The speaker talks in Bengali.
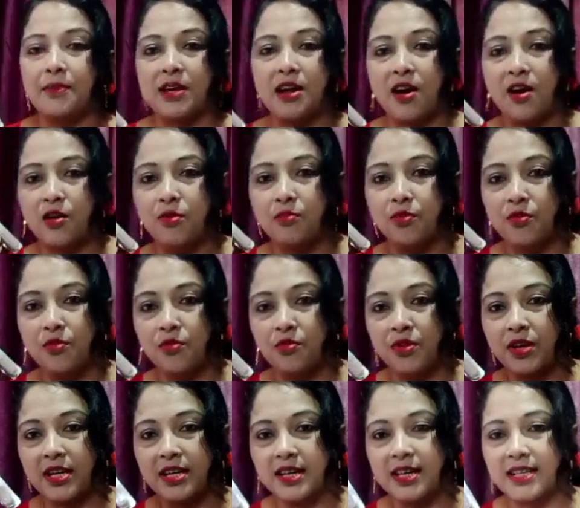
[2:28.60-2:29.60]
আমি খাওয়াবো
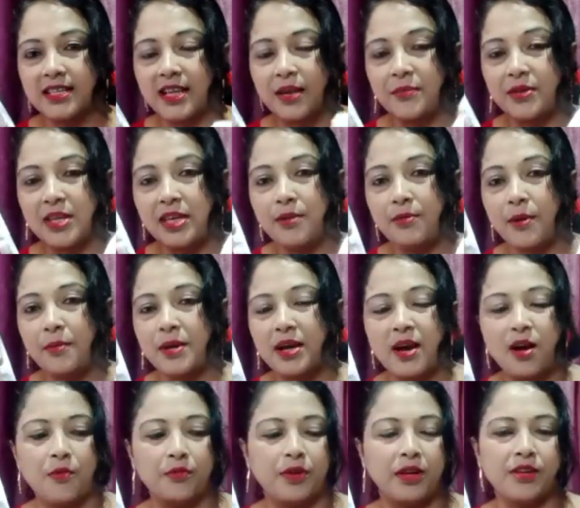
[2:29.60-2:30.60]
গরুকে ঠিক আছে আমি কিভাবে
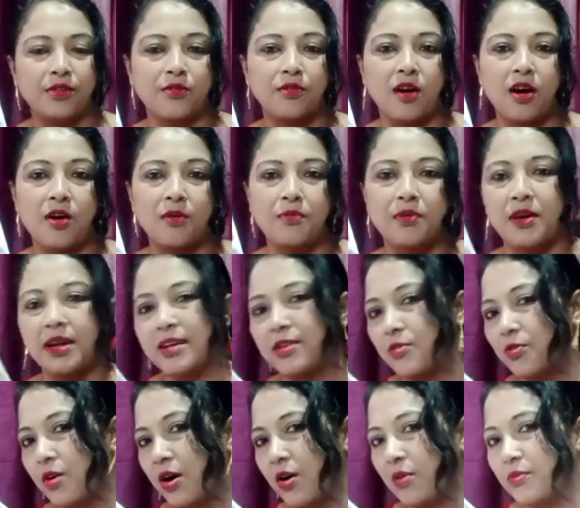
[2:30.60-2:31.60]
খাওয়াবো এটাও খাওয়াবো
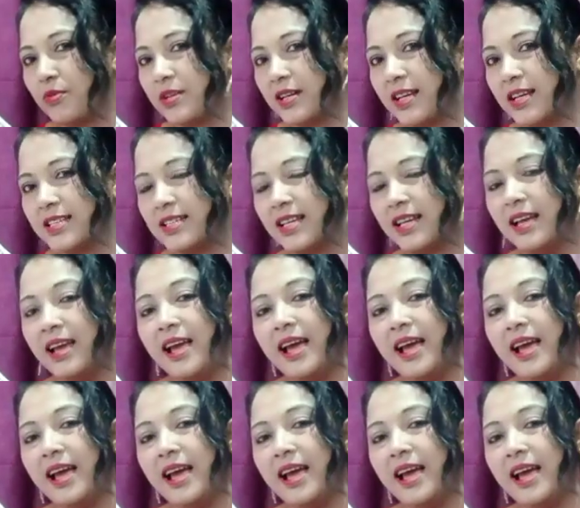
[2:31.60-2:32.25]
এটাও খাওয়াবো ঠিক আছে